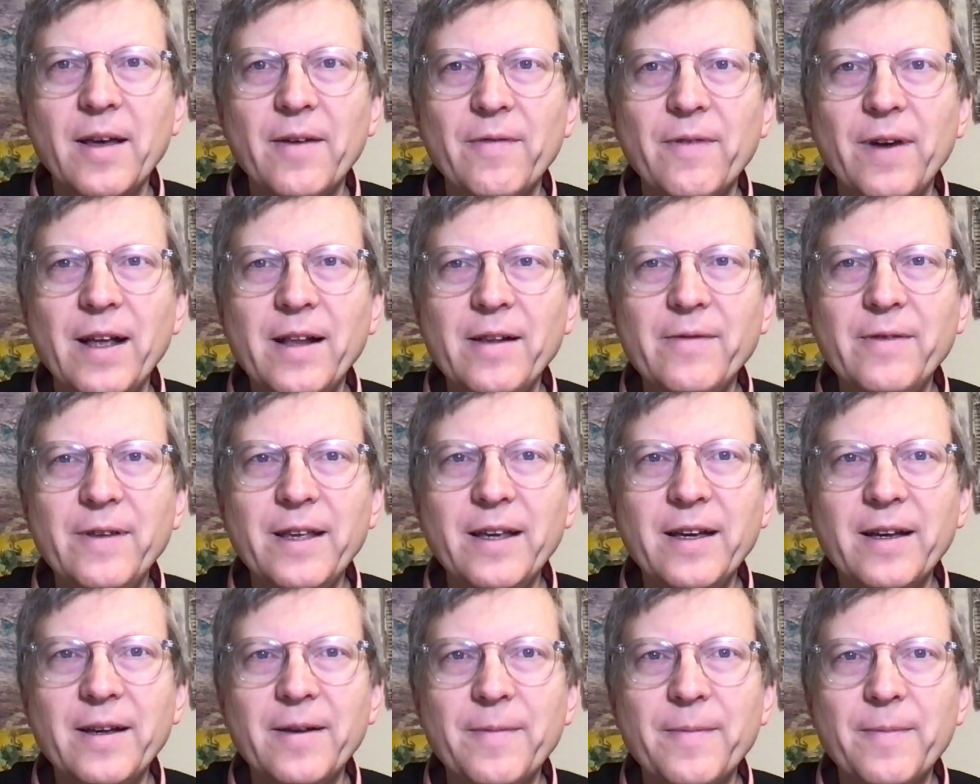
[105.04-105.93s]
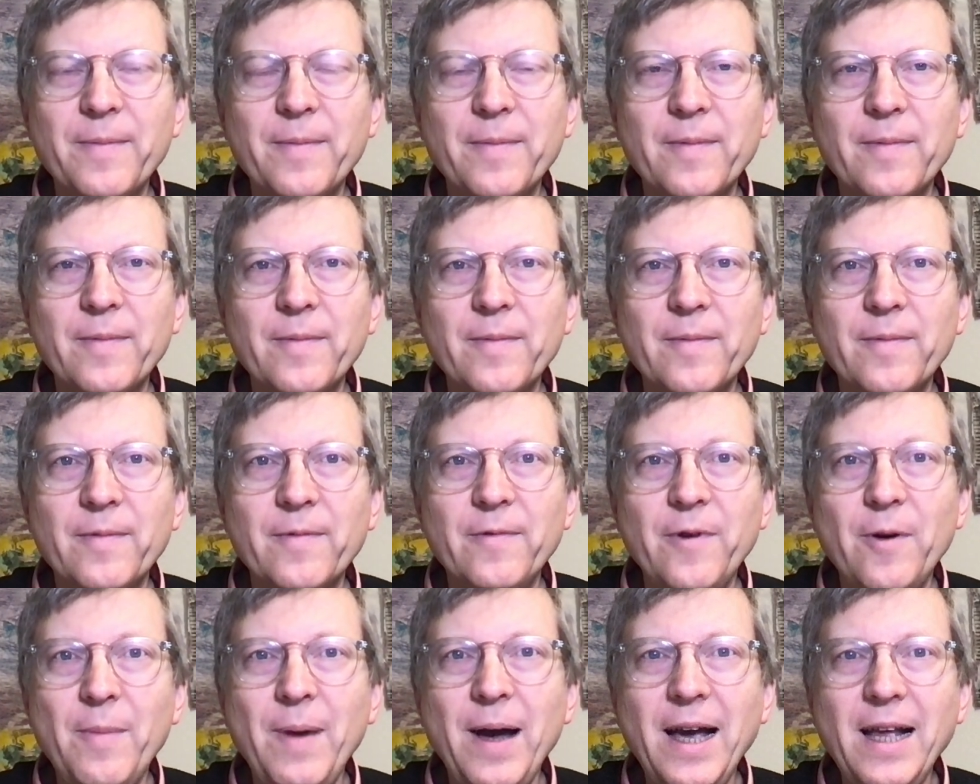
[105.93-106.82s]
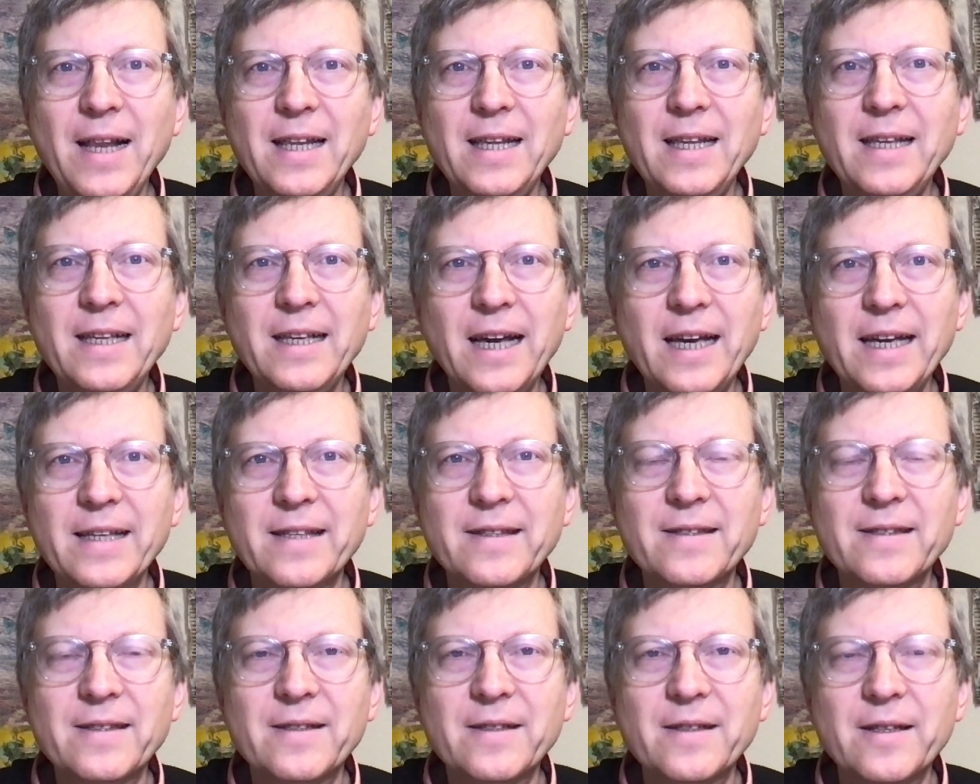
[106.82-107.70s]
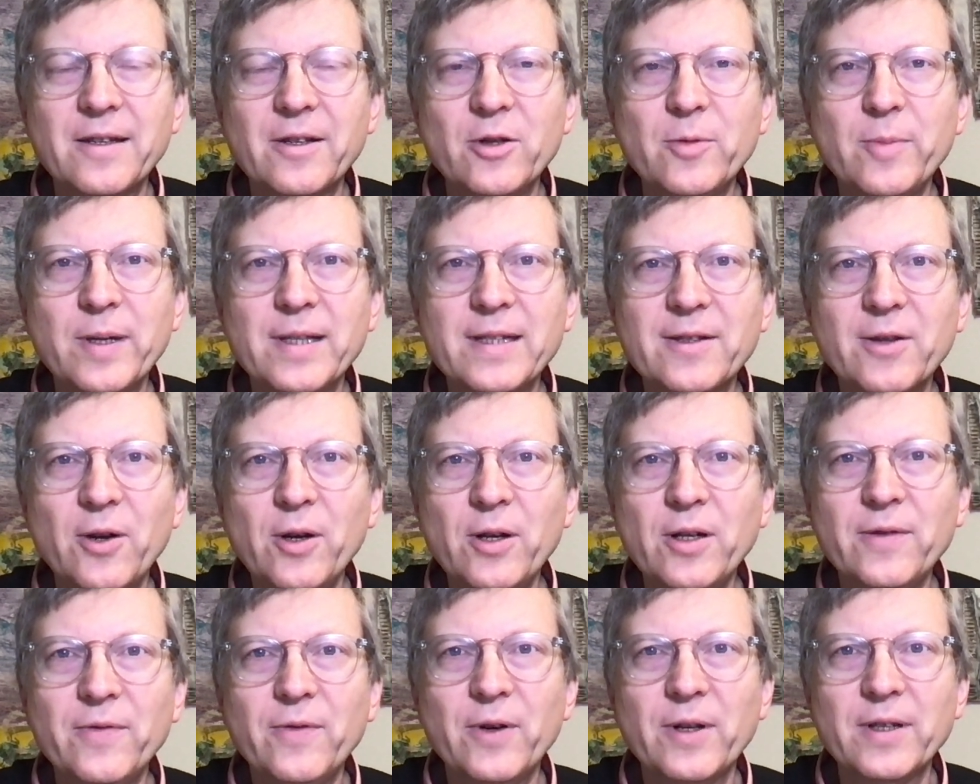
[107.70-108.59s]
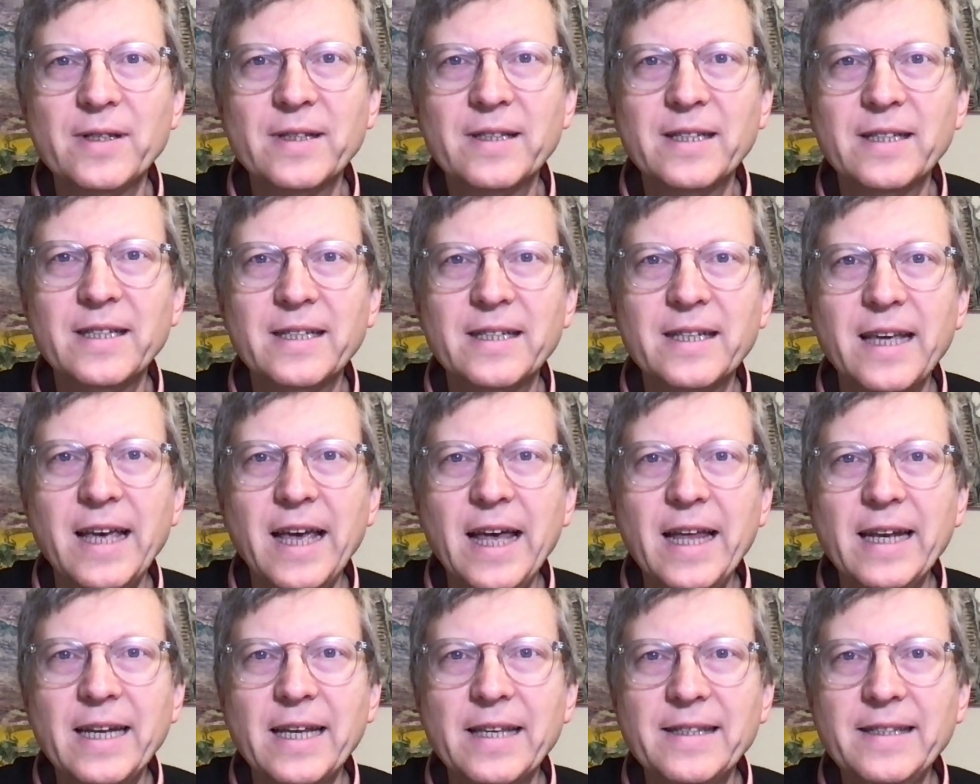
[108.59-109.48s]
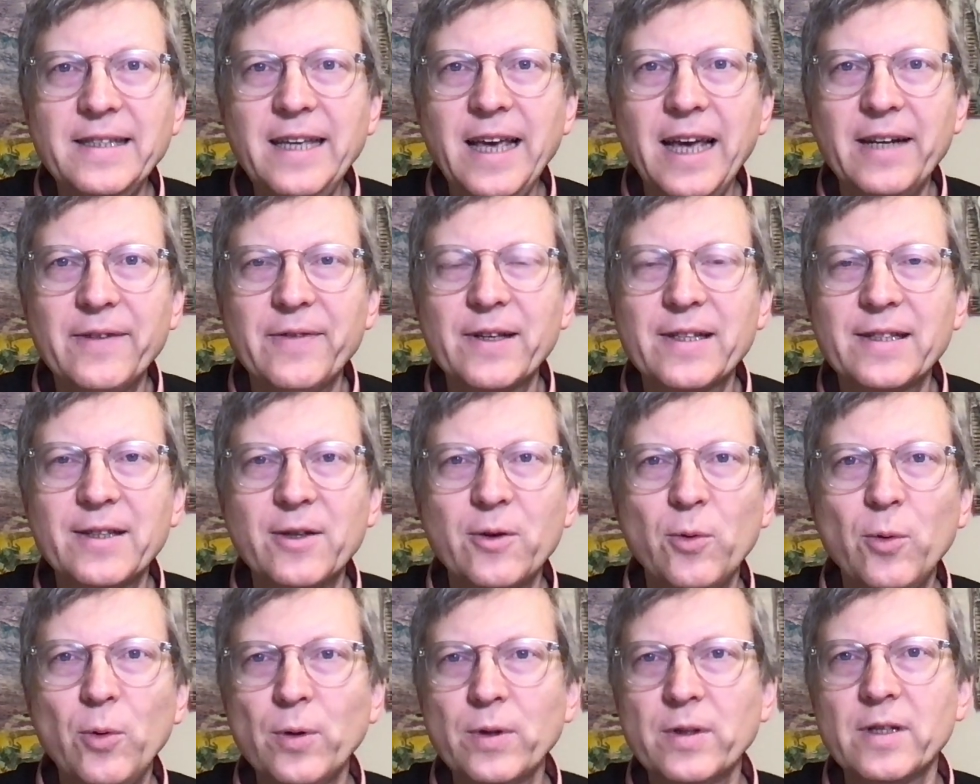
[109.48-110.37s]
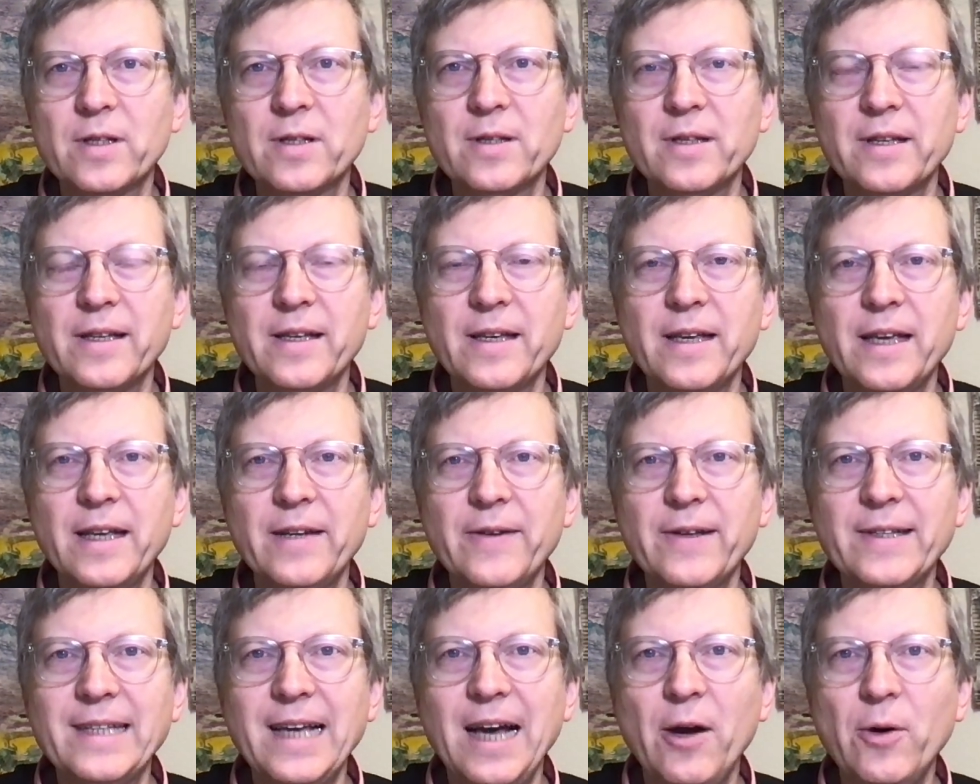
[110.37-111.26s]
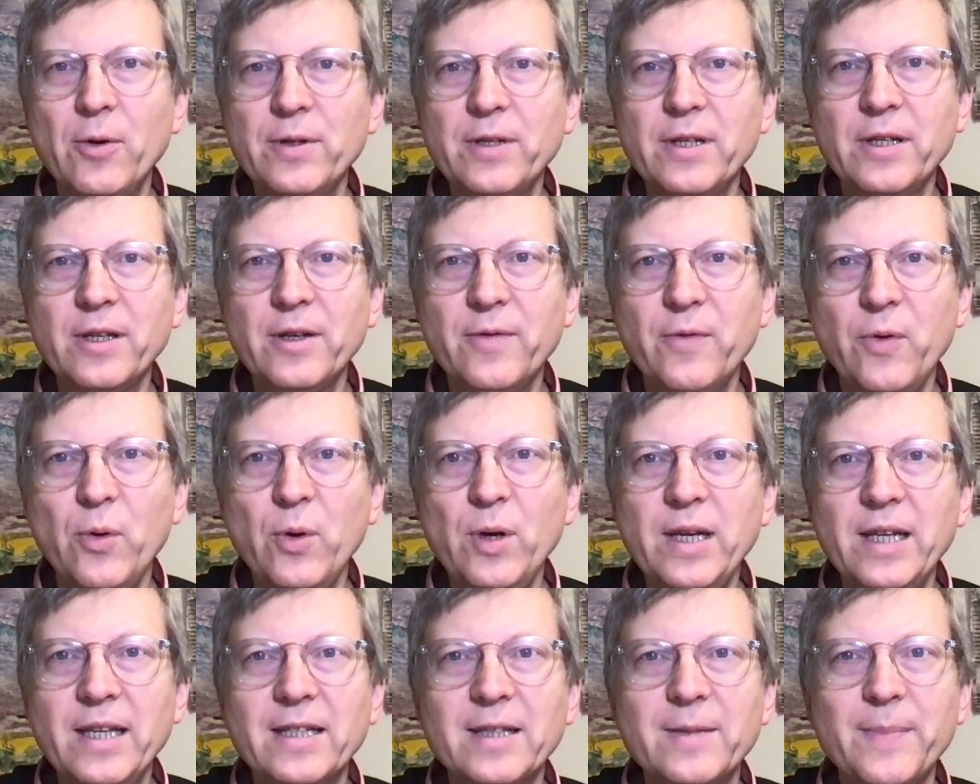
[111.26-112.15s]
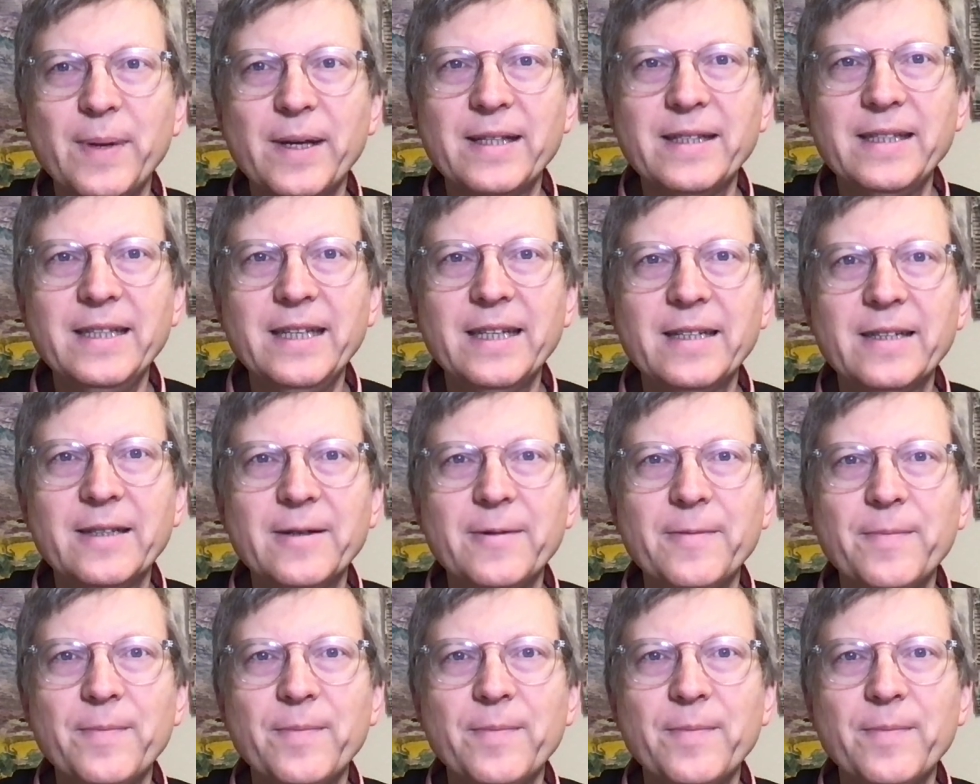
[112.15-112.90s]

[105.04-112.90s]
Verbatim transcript: weil wir vom Heiligen Geist überzeugt worden sind, dass hier etwas Großes, etwas Außergewöhnliches passiert.